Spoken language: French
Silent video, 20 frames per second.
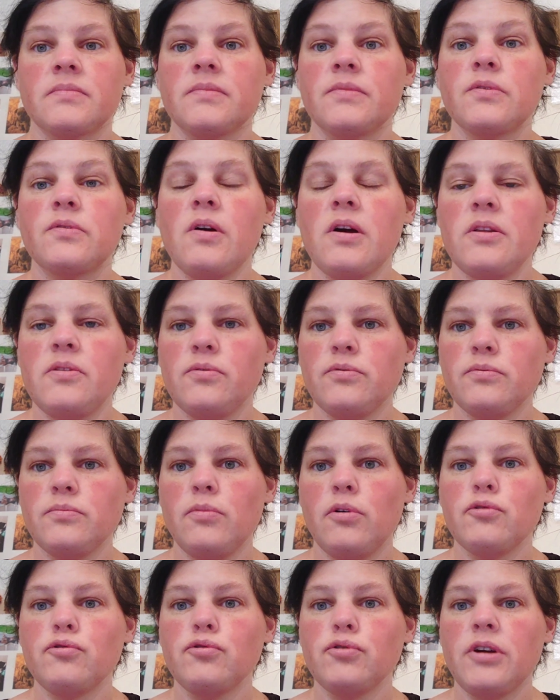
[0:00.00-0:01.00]
Donc voilà, donc
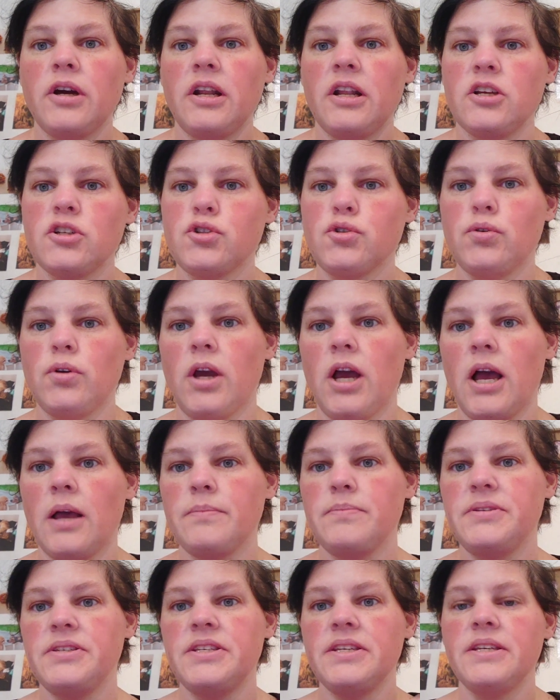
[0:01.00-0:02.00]
moi en tout cas là je suis
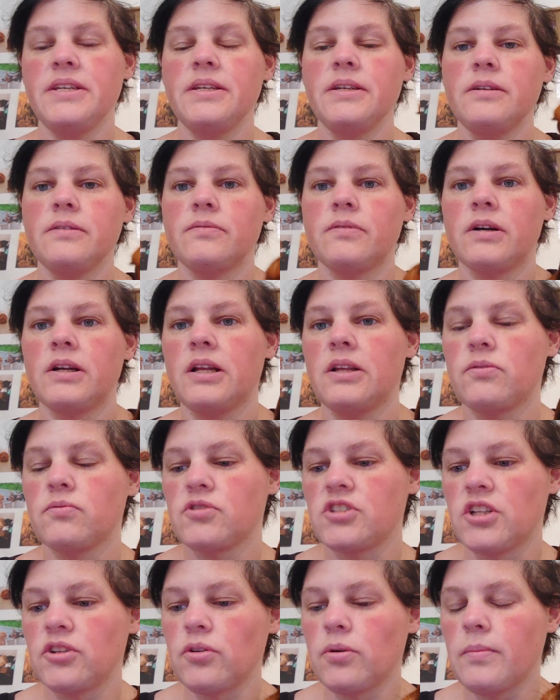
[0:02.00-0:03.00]
habillée, voilà,
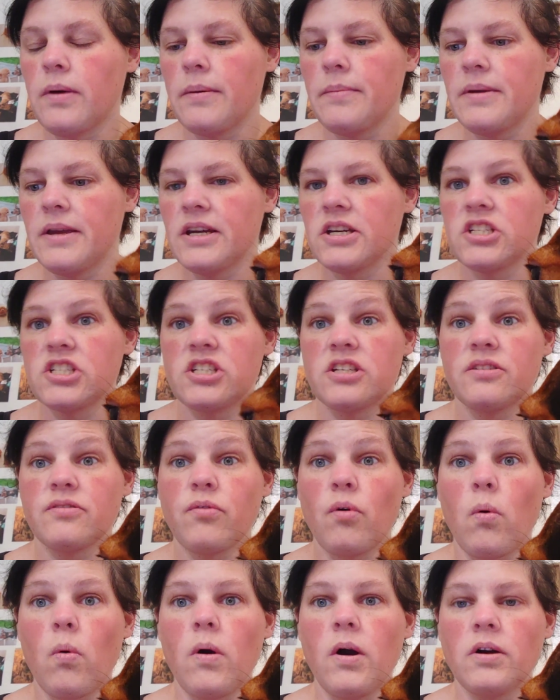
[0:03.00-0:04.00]
donc j'attends ma mère, j'ai
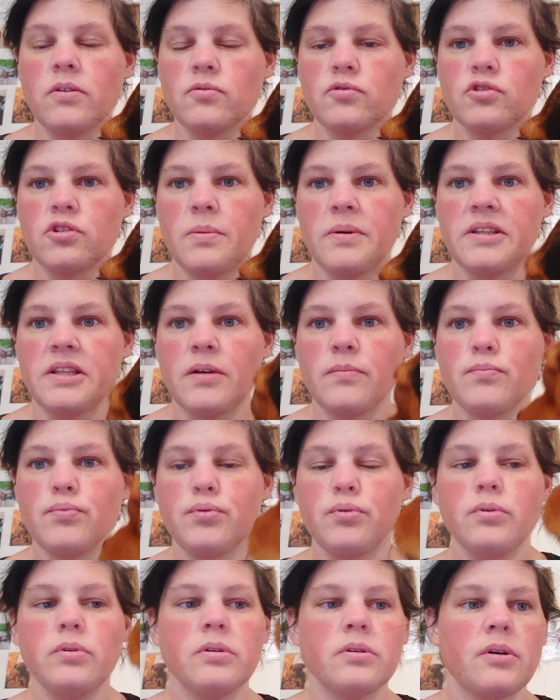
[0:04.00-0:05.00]
froid, donc je vais mettre un
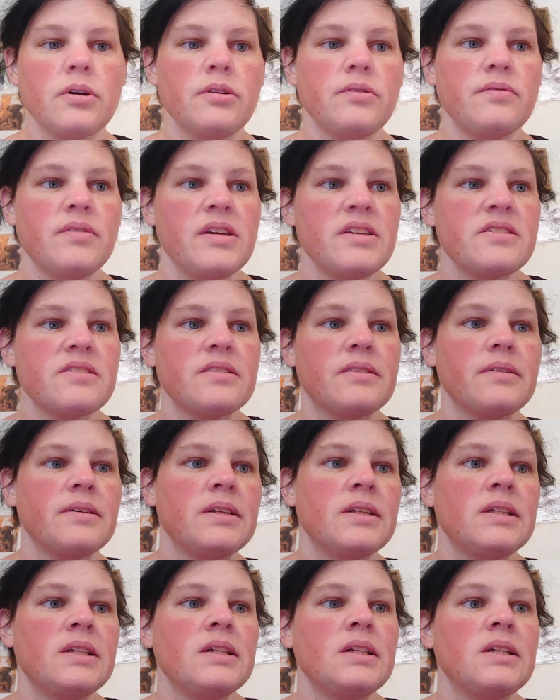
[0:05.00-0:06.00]
pull, quoi, une veste.
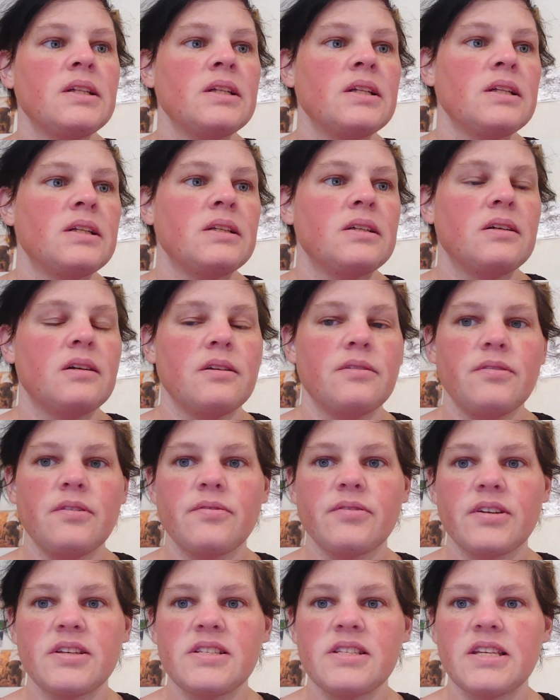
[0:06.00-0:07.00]
Il
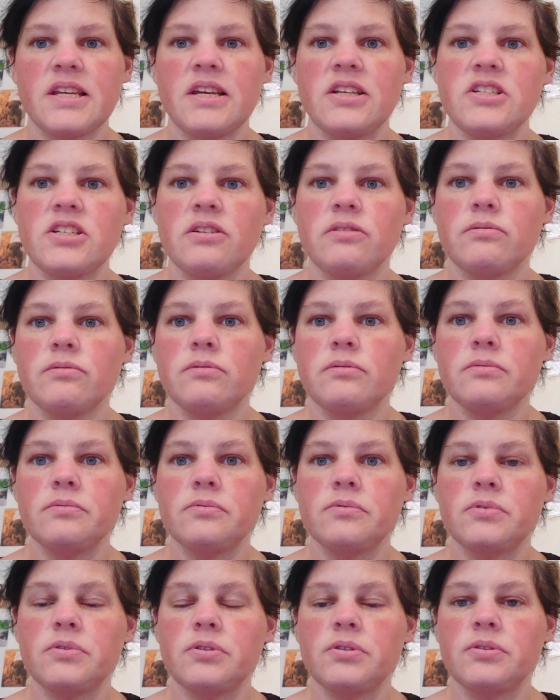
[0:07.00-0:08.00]
fait fresquette, j'avoue,
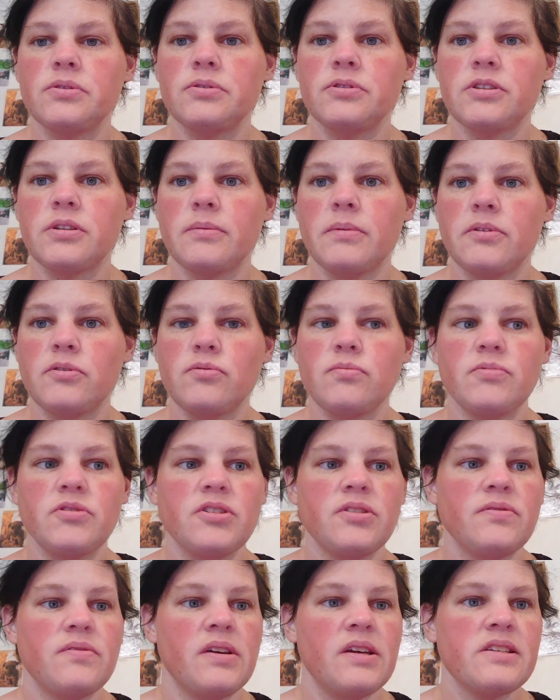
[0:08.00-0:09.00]
donc euh, je vais mettre une
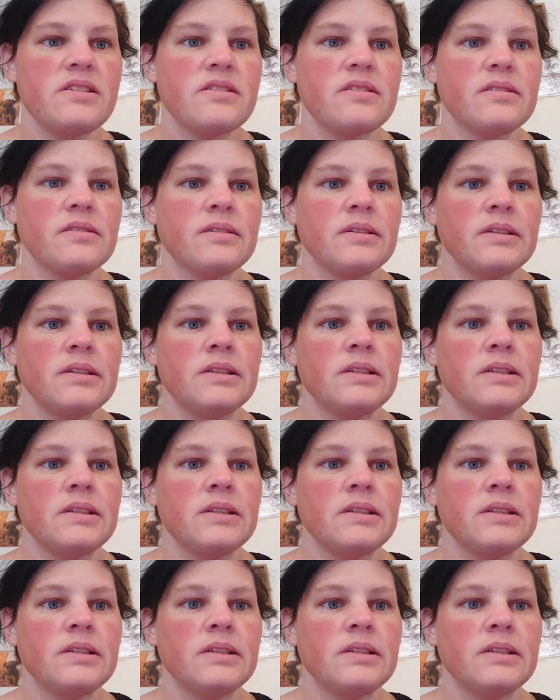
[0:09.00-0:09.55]
petite veste.